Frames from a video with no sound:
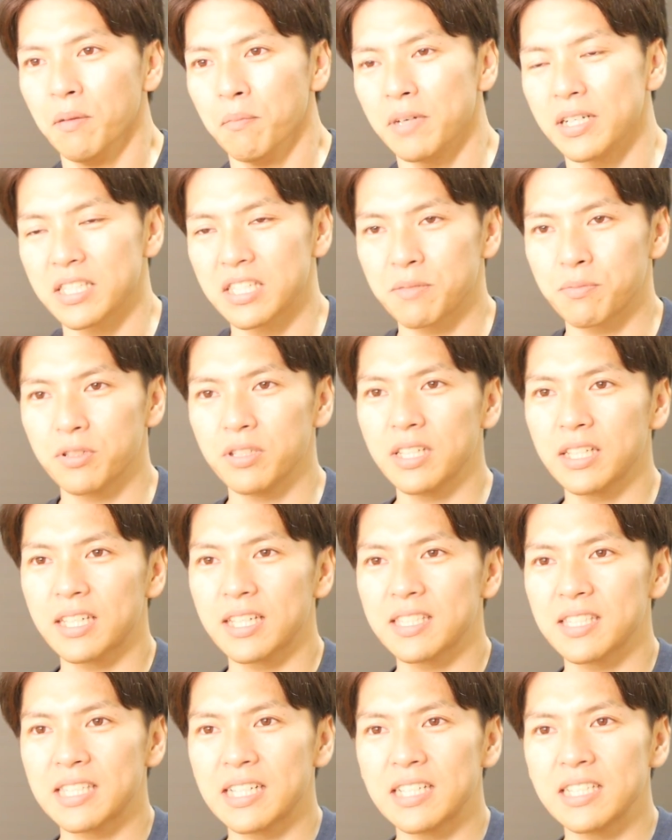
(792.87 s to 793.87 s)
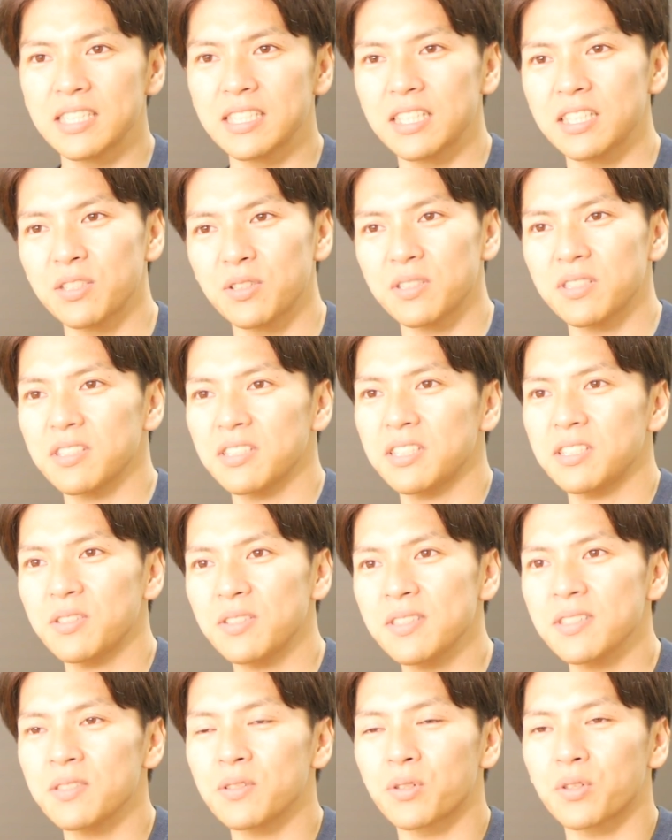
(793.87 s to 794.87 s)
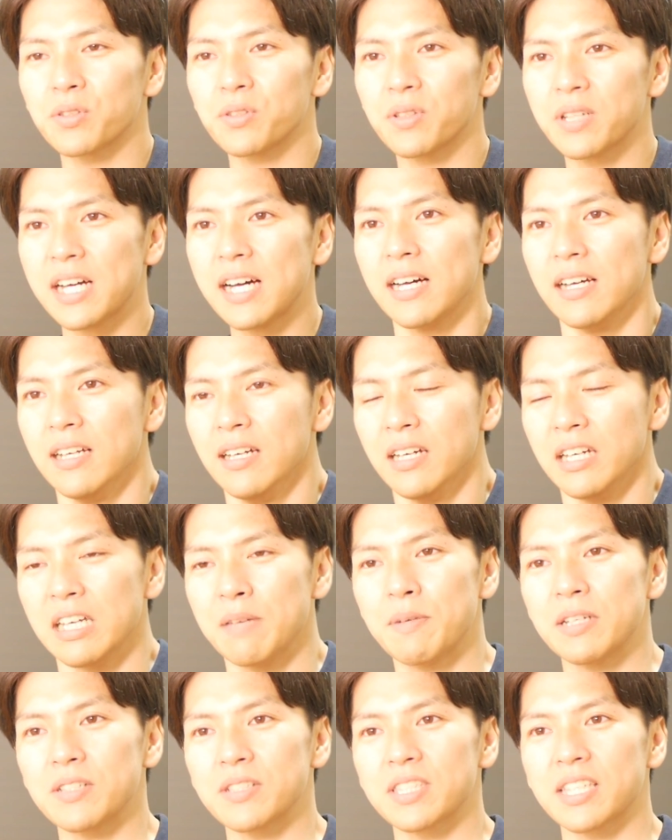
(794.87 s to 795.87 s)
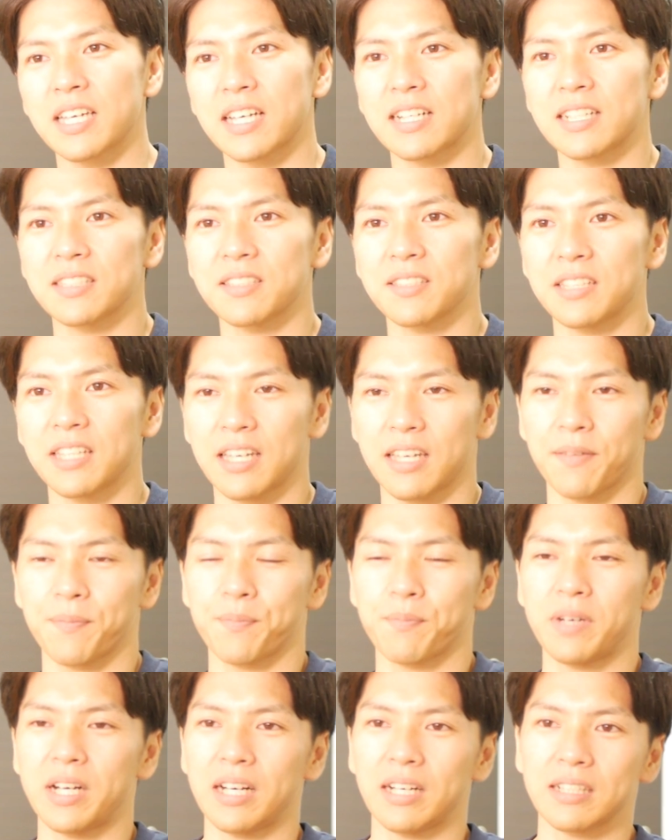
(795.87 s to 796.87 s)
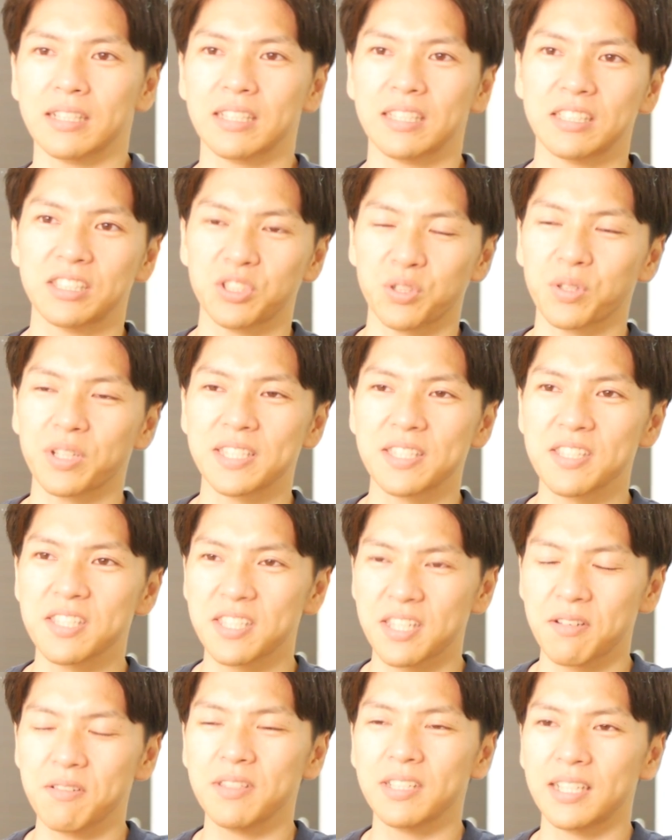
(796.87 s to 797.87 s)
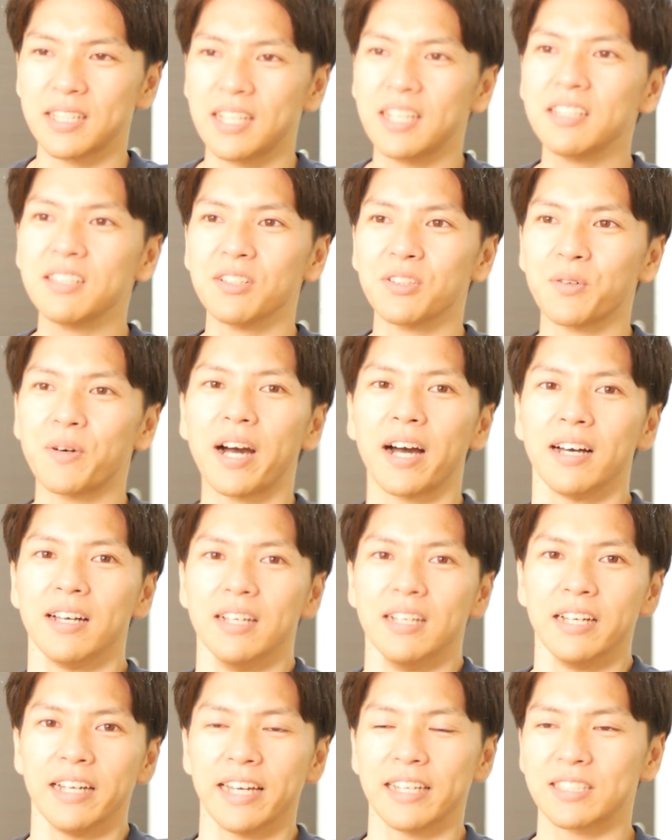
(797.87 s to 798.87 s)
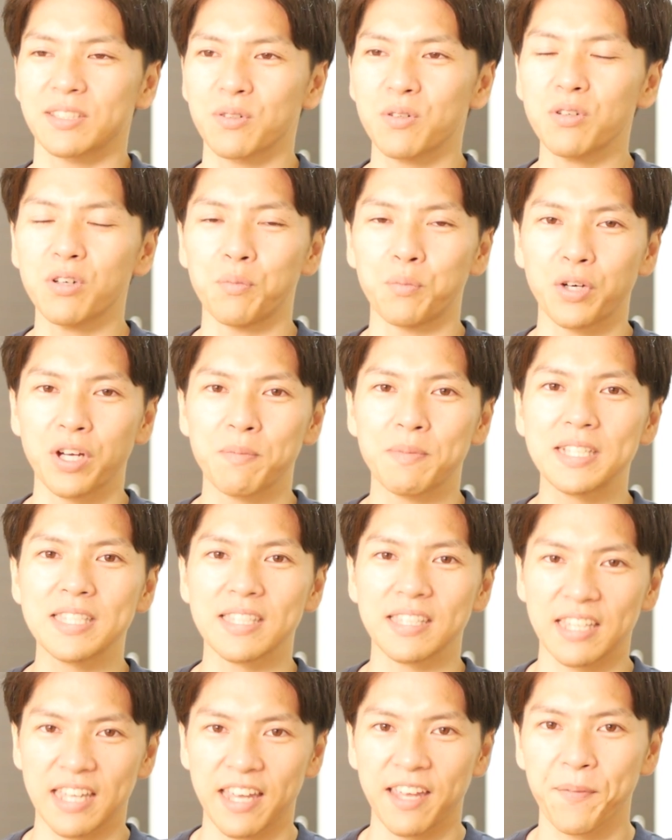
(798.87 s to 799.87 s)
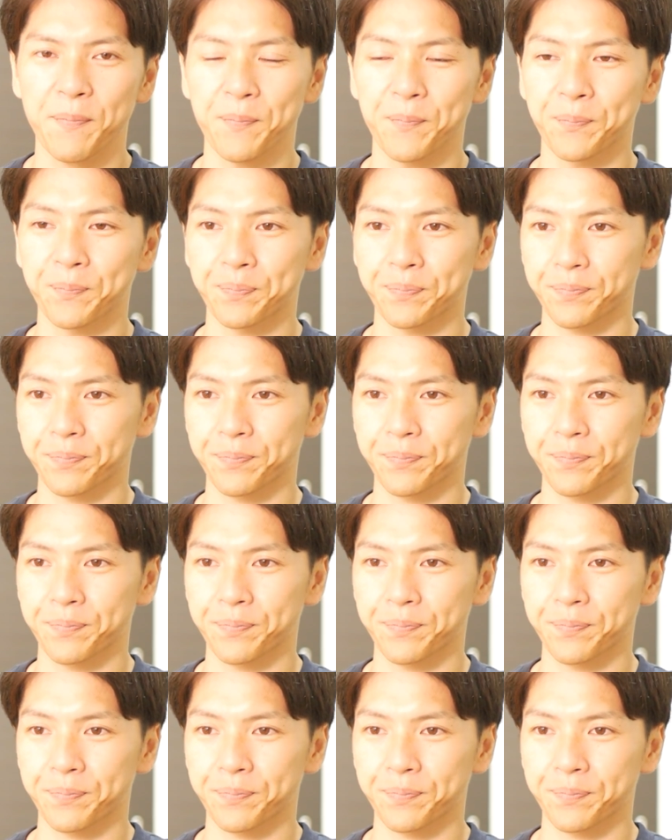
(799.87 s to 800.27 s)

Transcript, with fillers: まあ、自分で決断した一つ一つのことが今の生活にまあ直結してるんだなっていうのは、えー、すごく思いますね。